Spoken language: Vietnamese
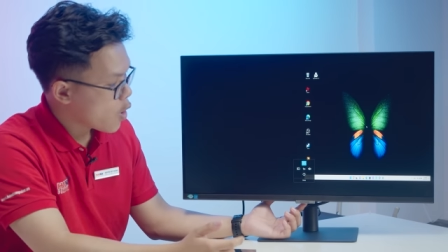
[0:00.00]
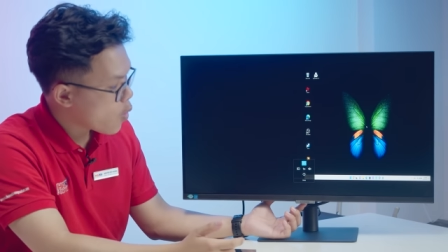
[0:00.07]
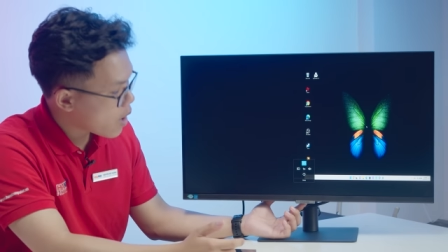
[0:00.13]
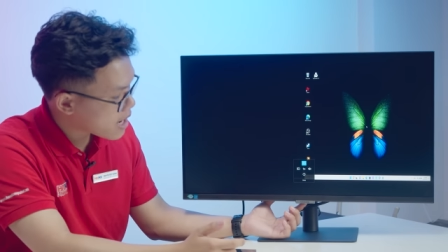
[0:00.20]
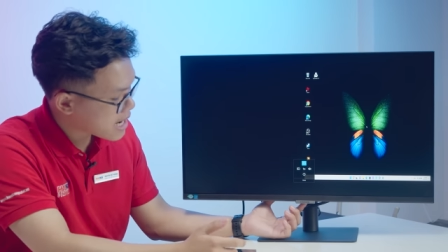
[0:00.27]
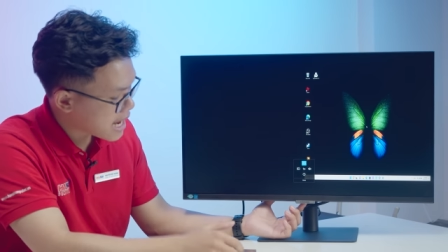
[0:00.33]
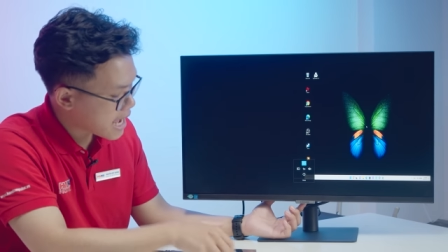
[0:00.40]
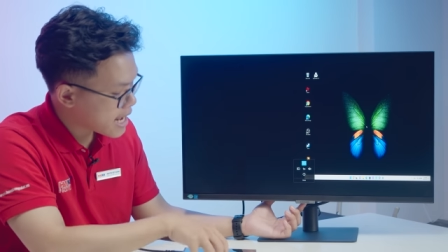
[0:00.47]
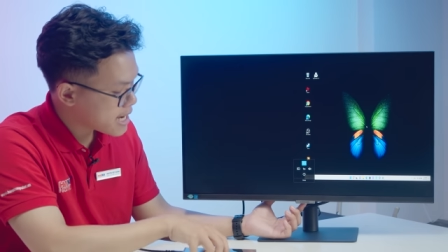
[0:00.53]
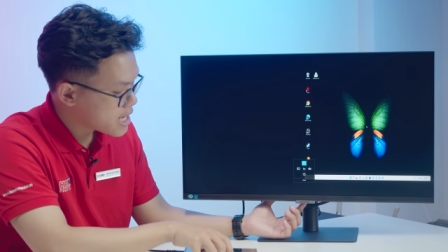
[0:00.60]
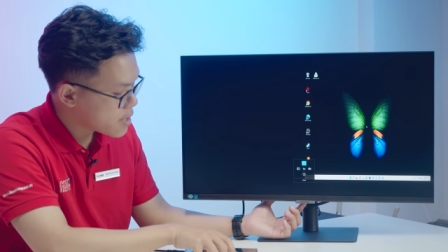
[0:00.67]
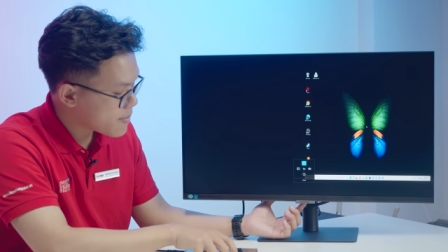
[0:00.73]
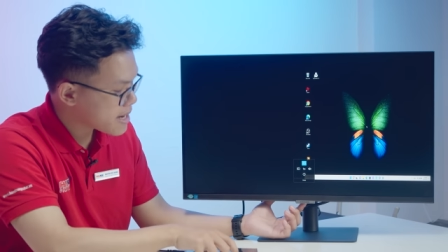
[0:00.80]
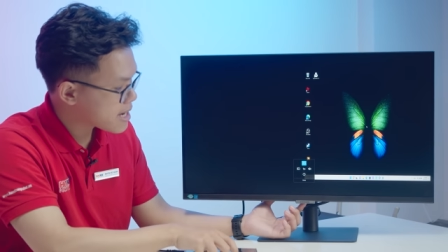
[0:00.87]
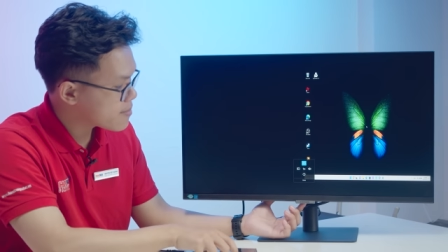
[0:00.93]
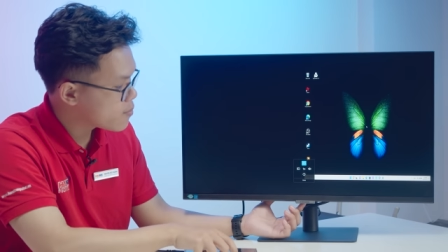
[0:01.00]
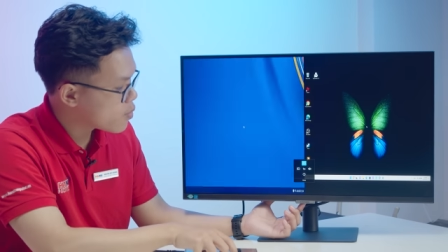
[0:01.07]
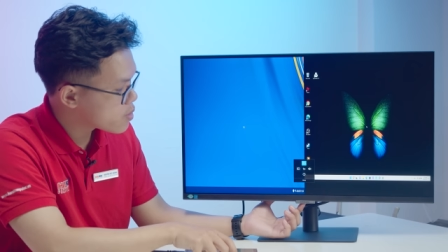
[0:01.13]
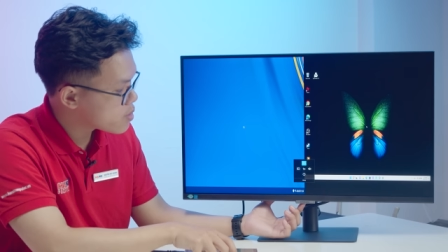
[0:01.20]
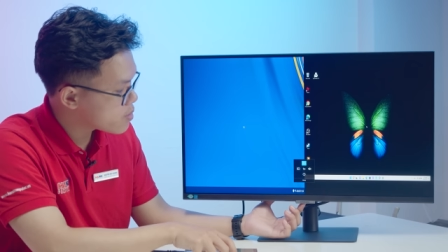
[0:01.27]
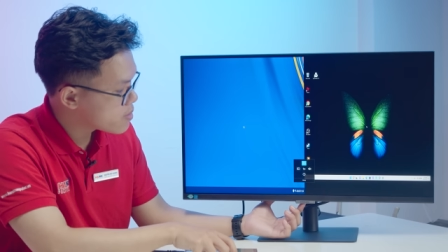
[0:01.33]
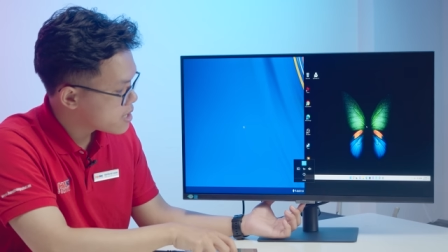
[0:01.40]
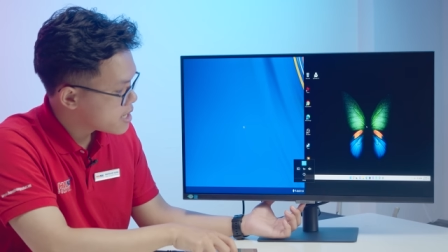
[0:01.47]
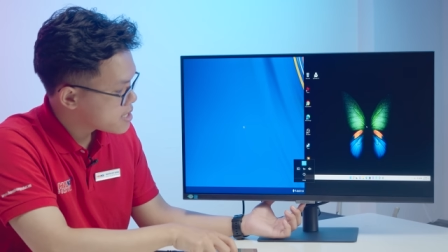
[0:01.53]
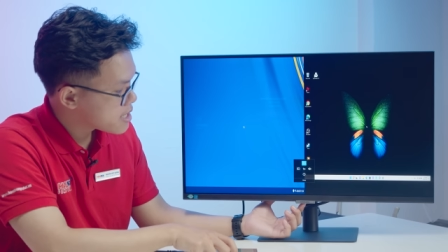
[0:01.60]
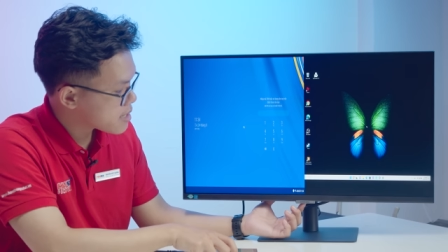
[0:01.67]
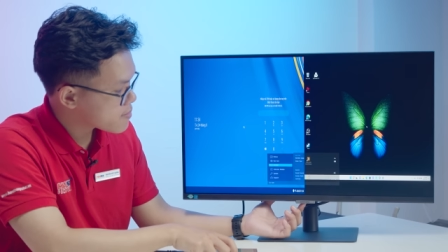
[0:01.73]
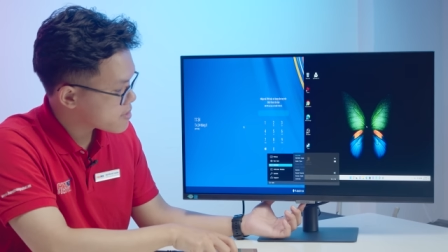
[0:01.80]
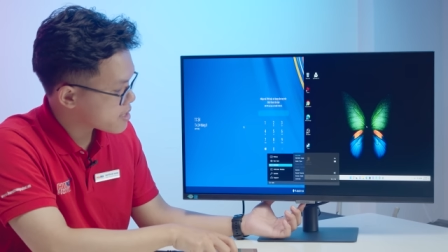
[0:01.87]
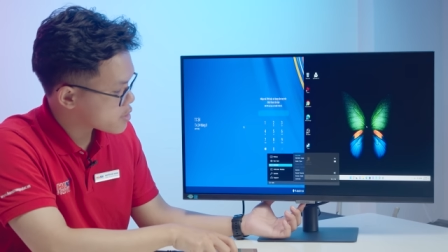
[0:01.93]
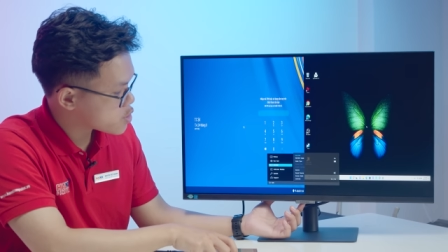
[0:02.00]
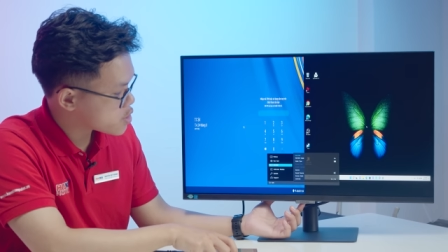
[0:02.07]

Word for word: Hoặc là nếu mà anh em muốn không thì anh em có thể